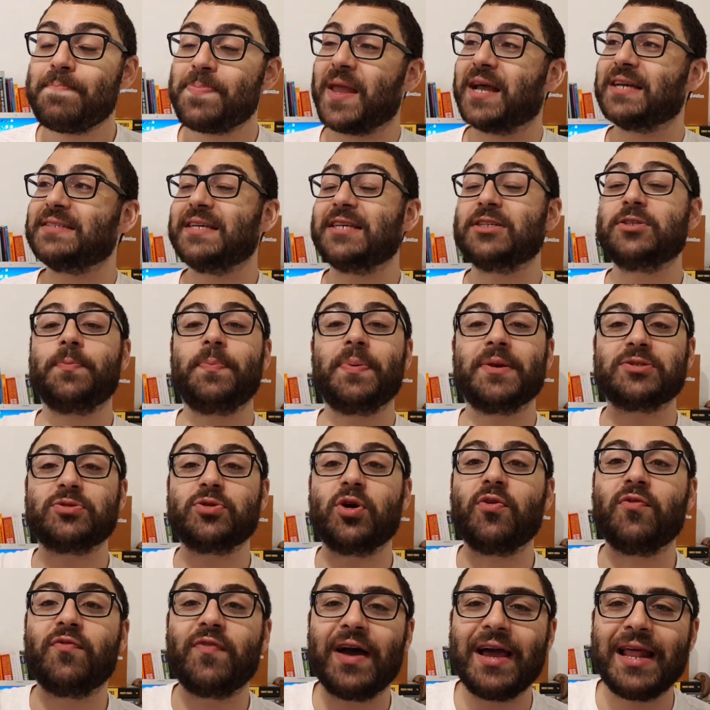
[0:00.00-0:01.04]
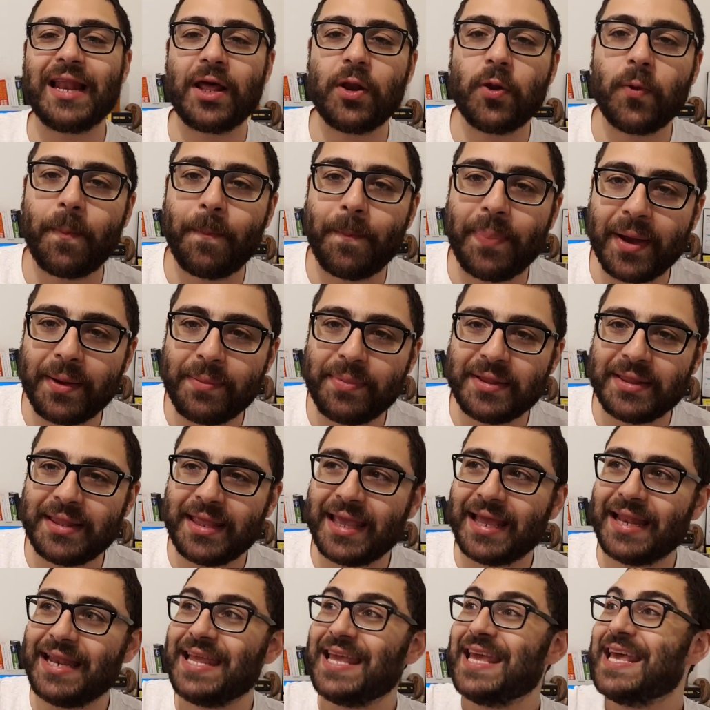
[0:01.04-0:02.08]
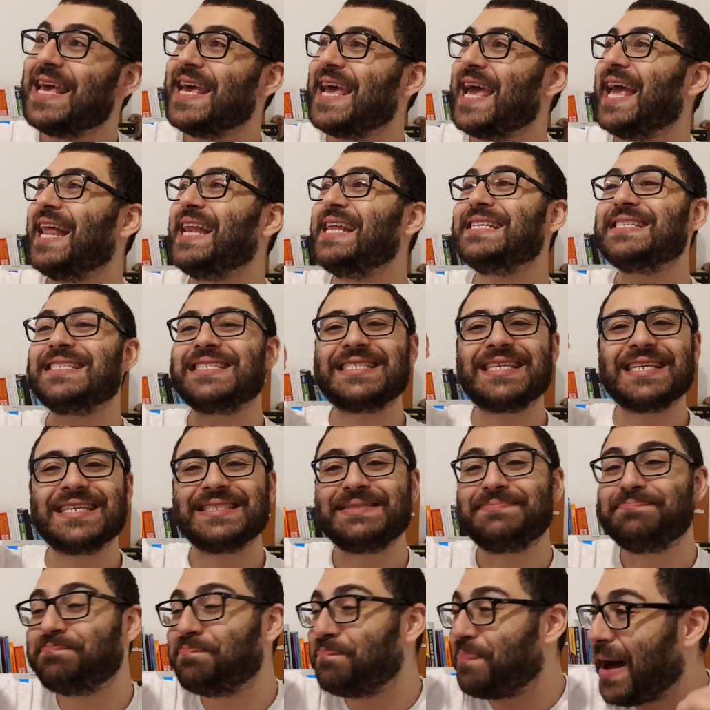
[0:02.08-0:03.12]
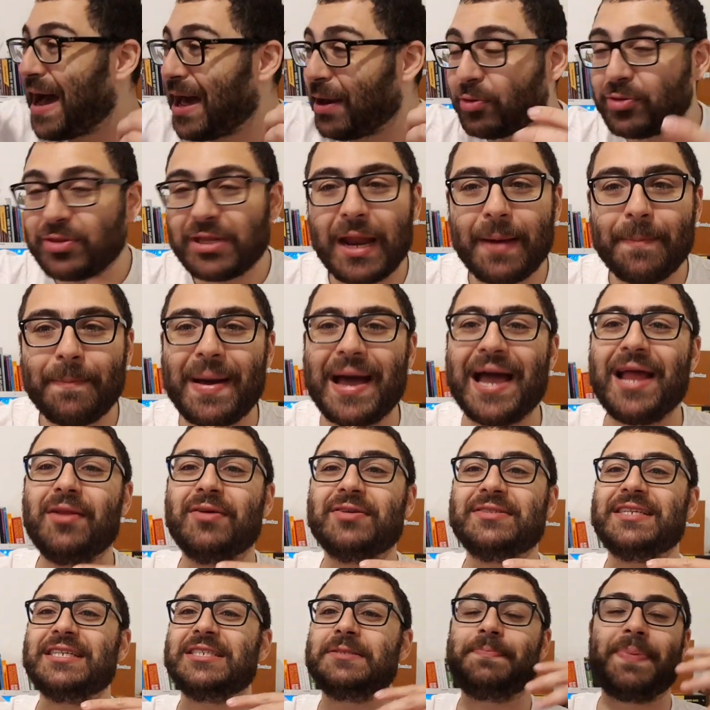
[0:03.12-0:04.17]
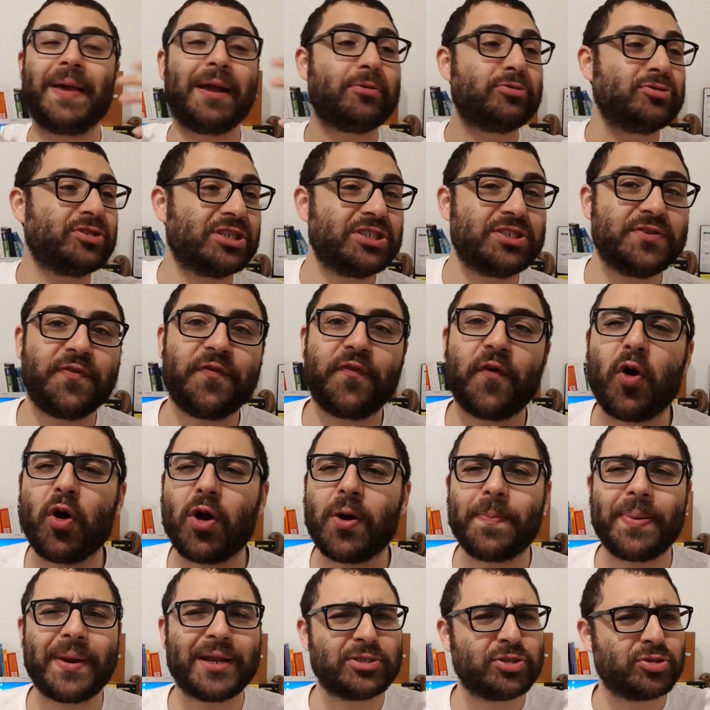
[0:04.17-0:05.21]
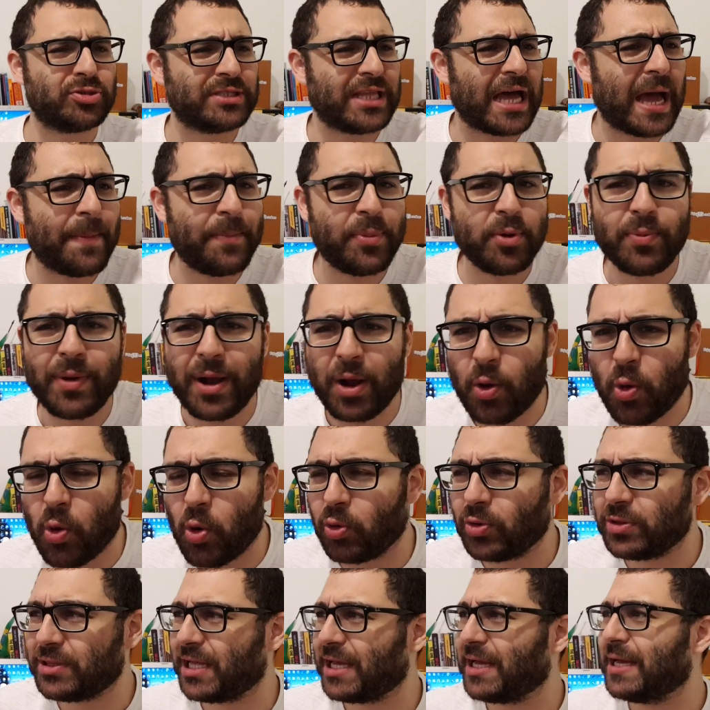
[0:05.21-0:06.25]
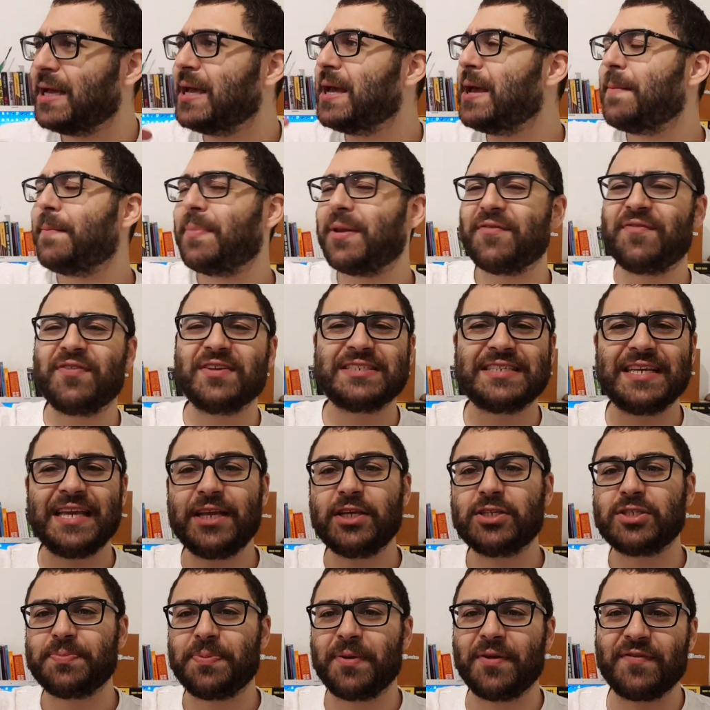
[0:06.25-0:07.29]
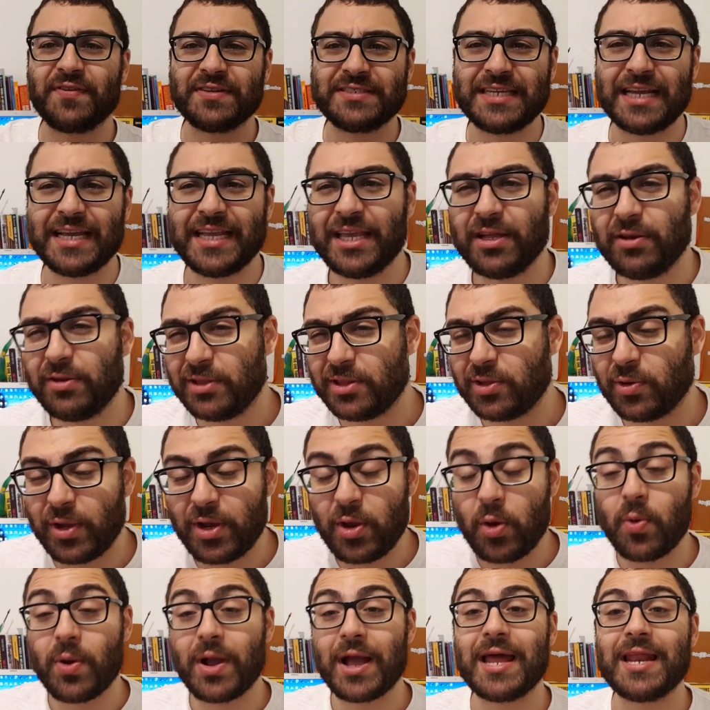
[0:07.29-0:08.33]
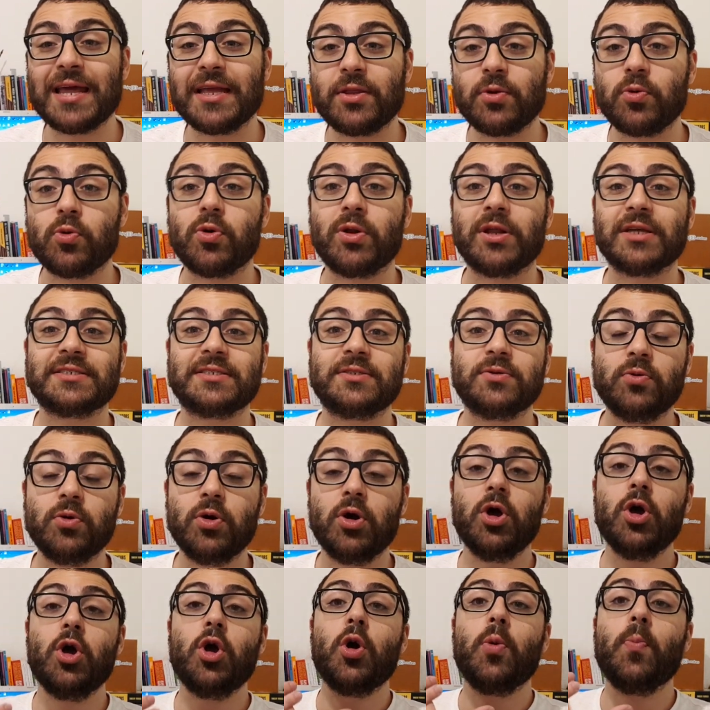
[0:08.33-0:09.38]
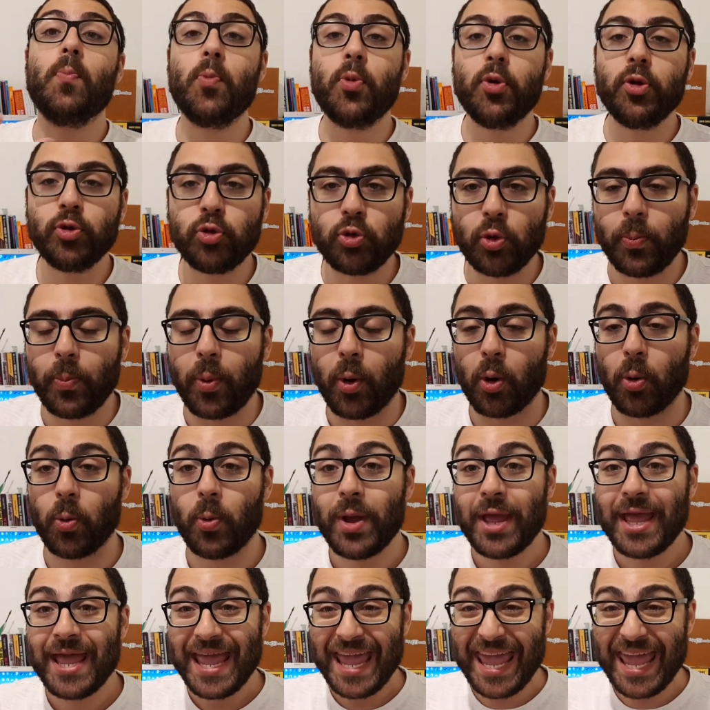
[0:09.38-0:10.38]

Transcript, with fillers: Às vezes o pessoal vai lá no pub dele, eles para o trabalho, às vezes pega o dia de folga para ajudar a abrir uma conta, para fazer isso, para fazer aquilo. Então ele é um cara que tem um coração muito bom.